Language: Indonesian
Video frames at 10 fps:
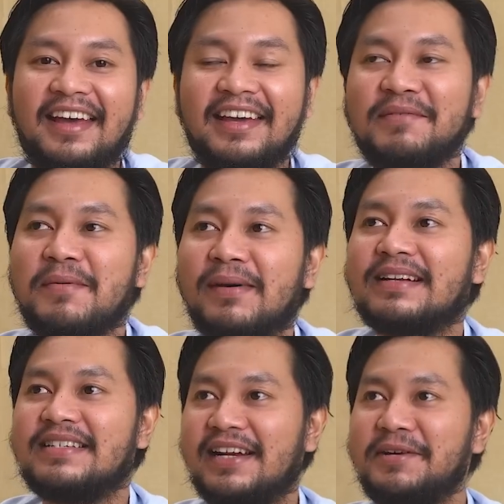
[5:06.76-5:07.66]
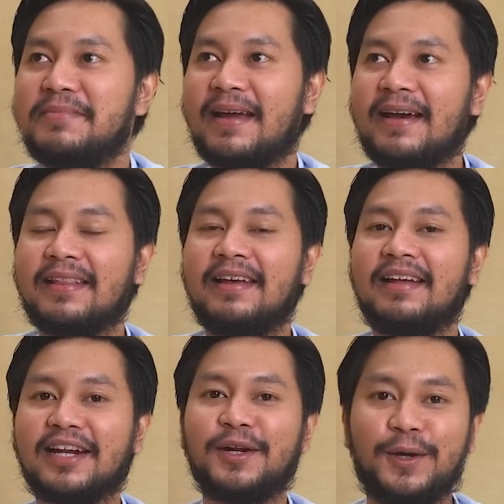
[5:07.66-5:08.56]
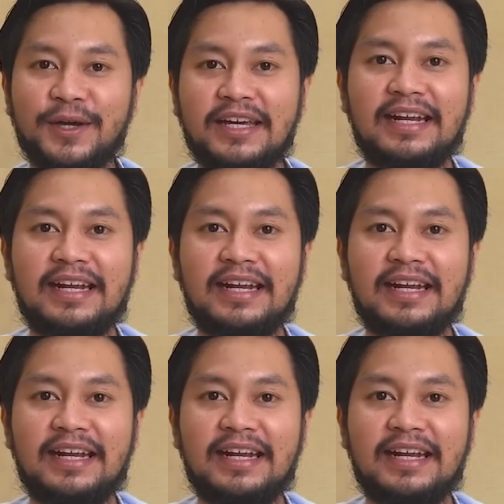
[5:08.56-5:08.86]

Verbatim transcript: Ini memang terjadi berkat teknologi